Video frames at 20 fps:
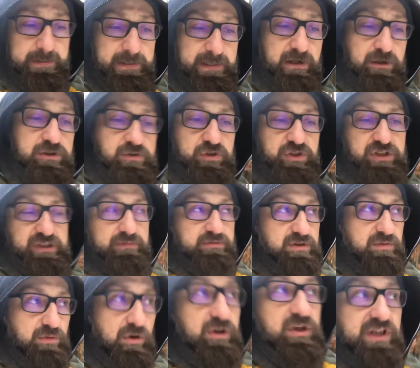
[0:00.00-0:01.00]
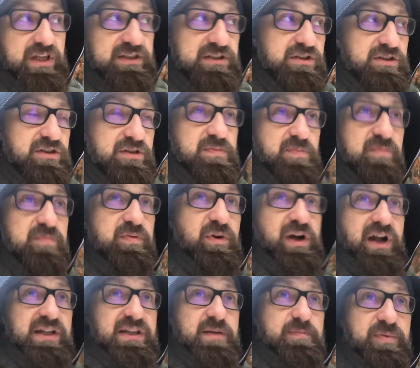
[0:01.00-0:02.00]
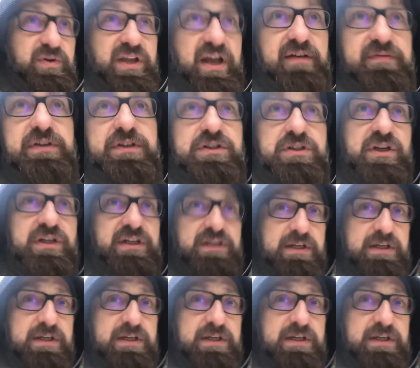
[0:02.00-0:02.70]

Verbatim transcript: Oczywiście tam się mogli jacyś poganie pojawić,